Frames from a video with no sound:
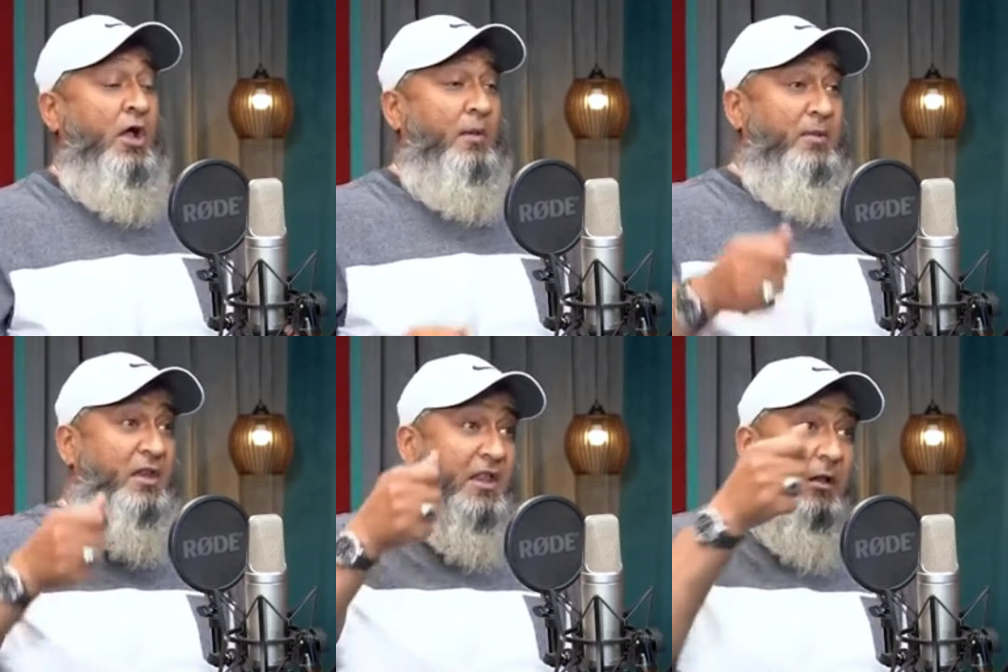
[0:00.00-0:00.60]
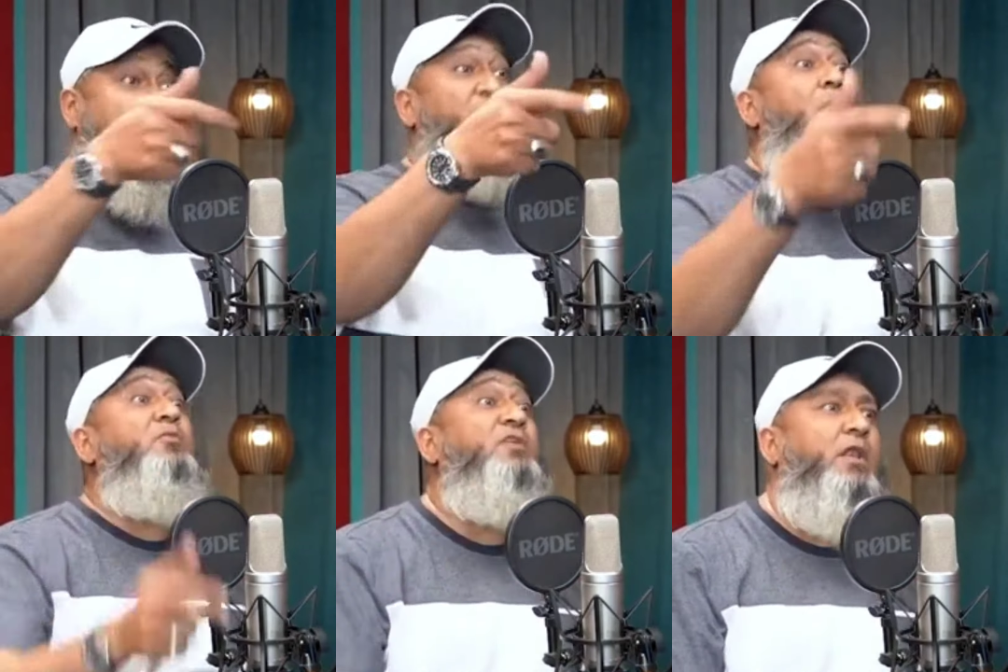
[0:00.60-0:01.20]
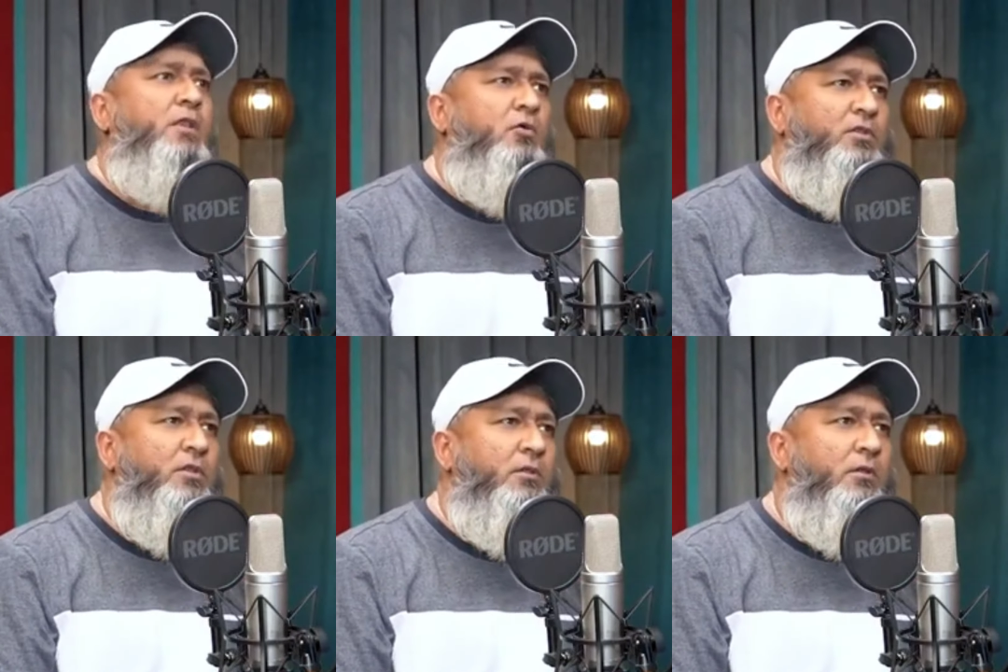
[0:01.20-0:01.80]
हमें रियल परफॉर्मेंस करनी
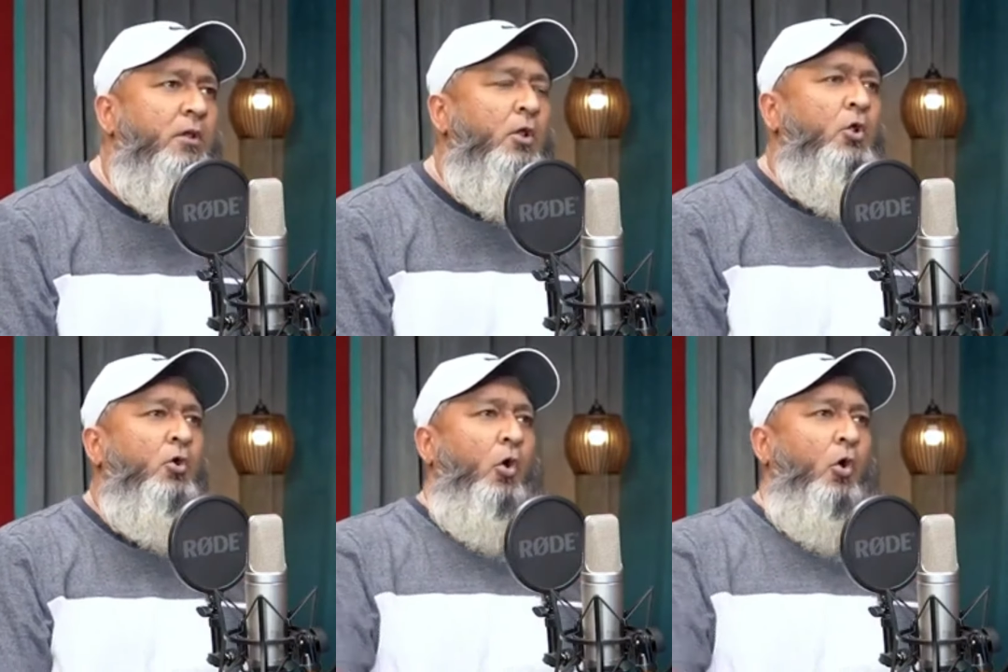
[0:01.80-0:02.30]
होती थी हम्म।